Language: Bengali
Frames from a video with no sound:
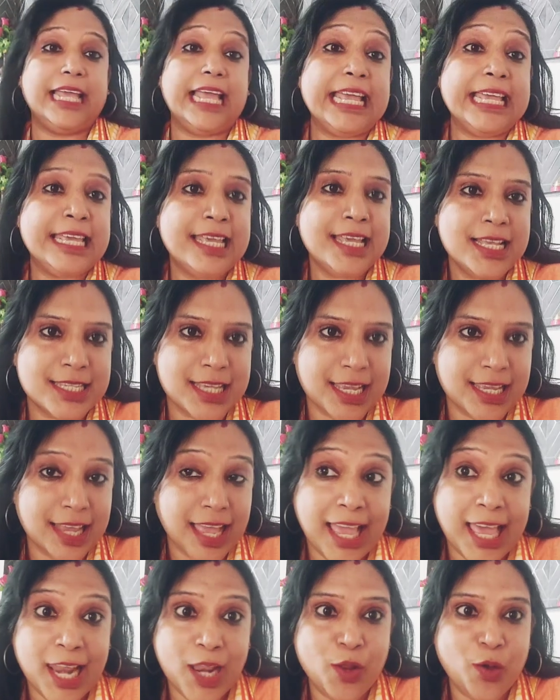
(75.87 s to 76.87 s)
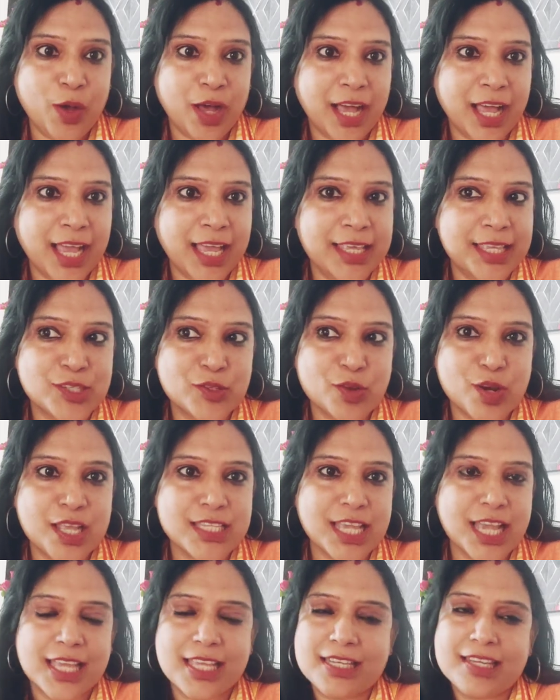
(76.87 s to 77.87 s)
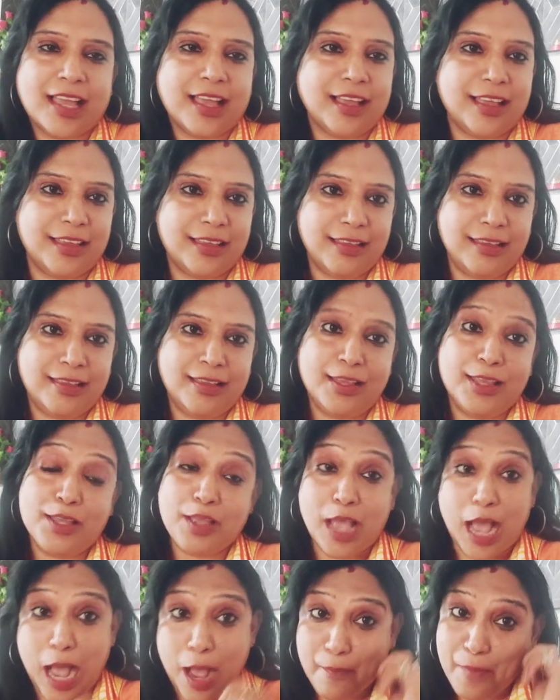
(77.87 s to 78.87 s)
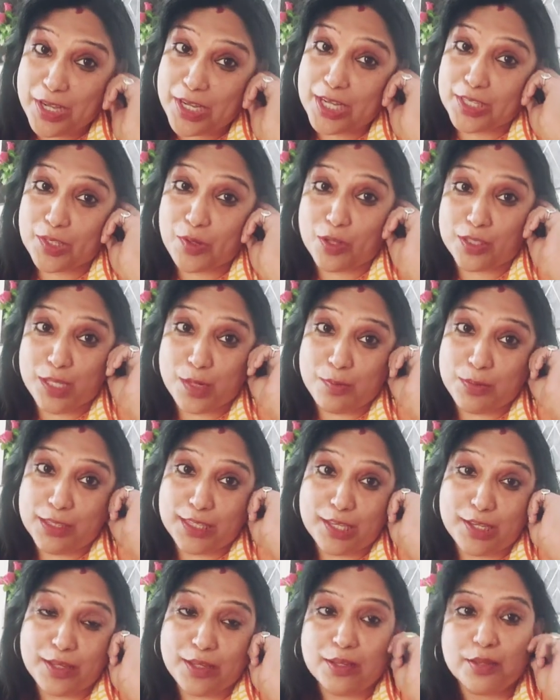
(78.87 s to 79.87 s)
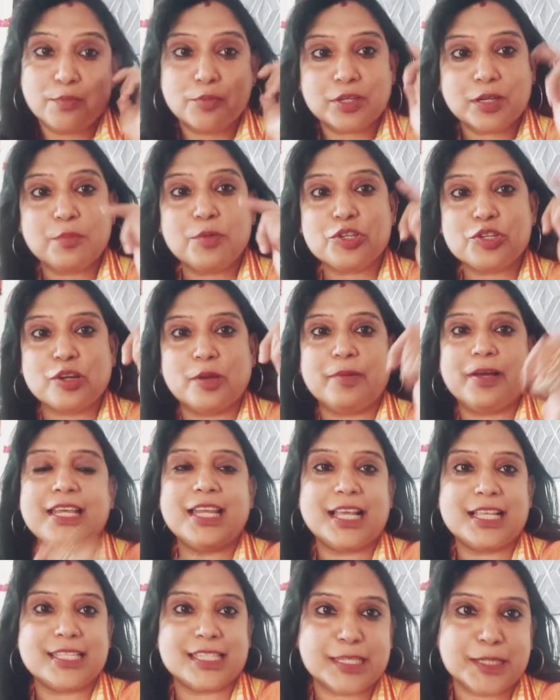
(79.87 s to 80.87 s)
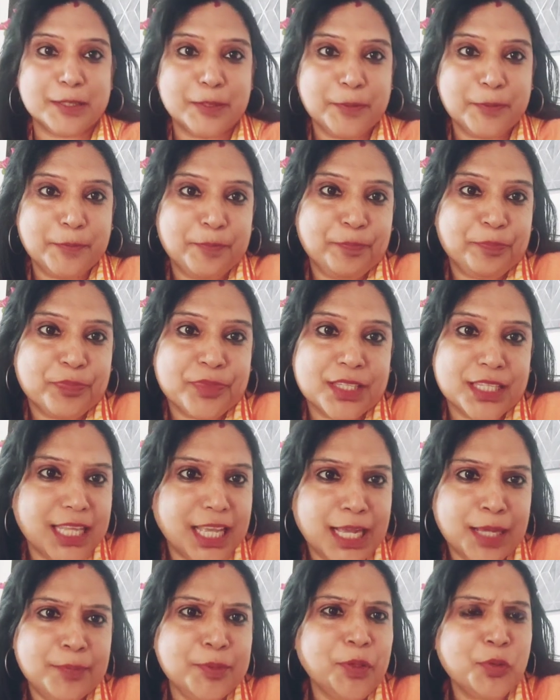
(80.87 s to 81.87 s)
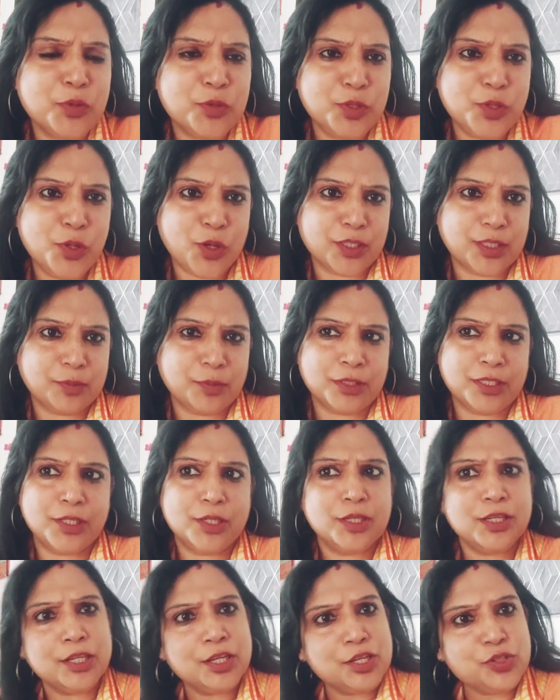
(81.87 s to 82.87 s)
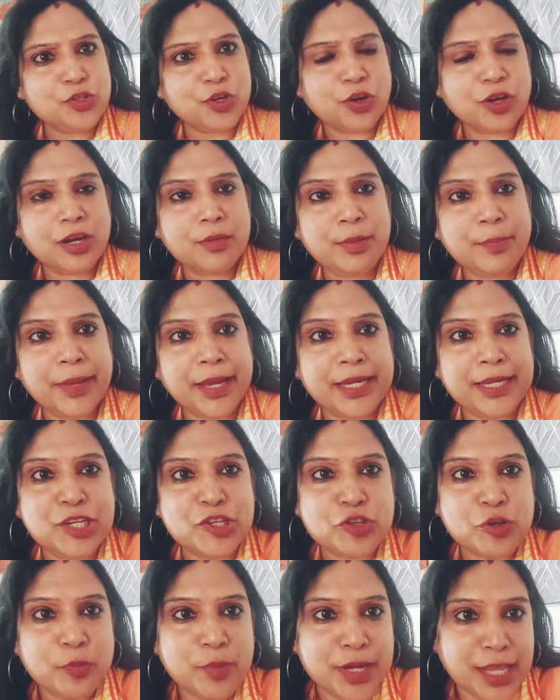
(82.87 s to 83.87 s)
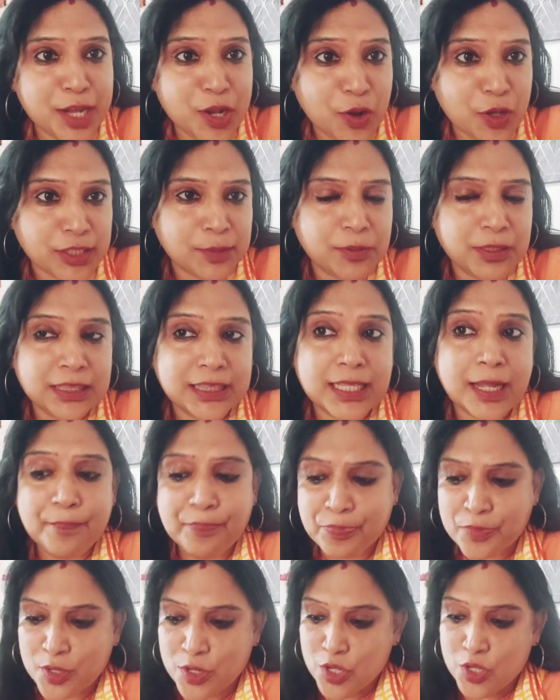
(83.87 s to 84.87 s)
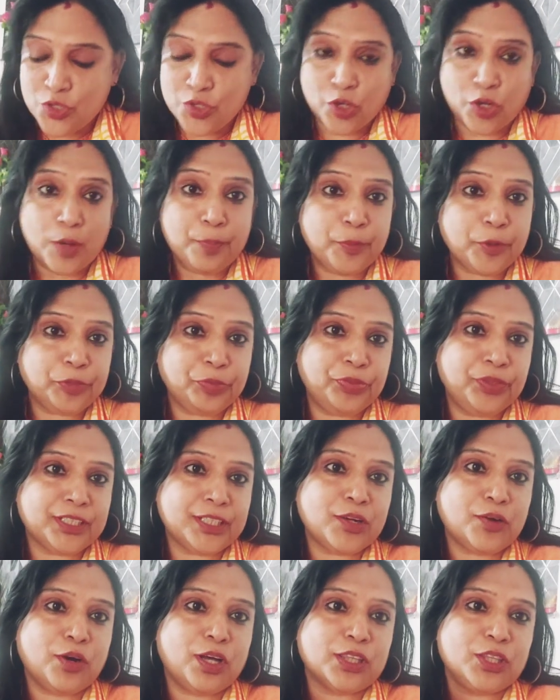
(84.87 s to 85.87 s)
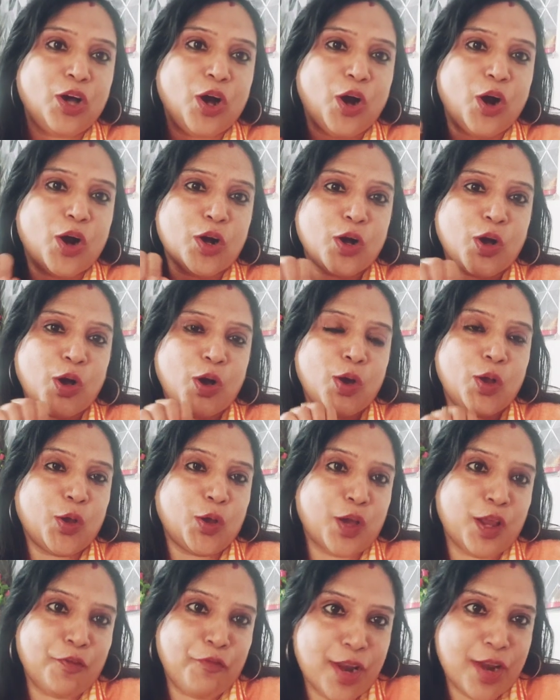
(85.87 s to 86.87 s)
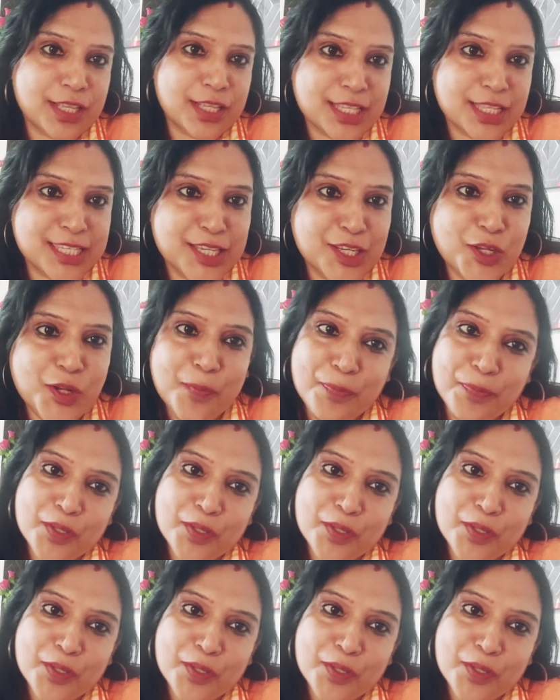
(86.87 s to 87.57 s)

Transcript: এগিয়ে যাই না হ্যালো হাই চলে যাই না আমার সাথে কথা বলতে মোটামুটি সবাই রাজি আমি কোনোদিনই কথা বলিনি যখন আমি ম্যান্ডি সোমেনকে কথা বলতাম যখন প্রত্যেকটা কথা অক্ষর অক্ষরে ফলে যাচ্ছিলো